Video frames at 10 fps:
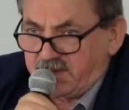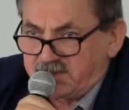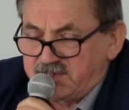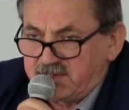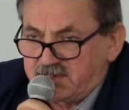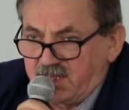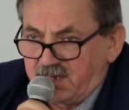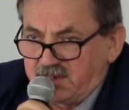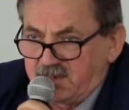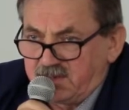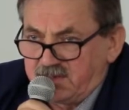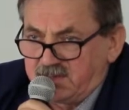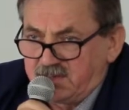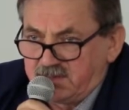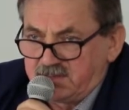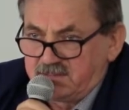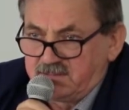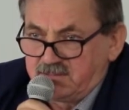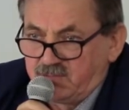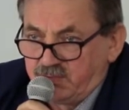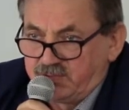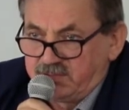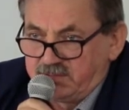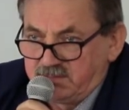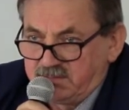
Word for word: praktycznie stali rolnicy duzi.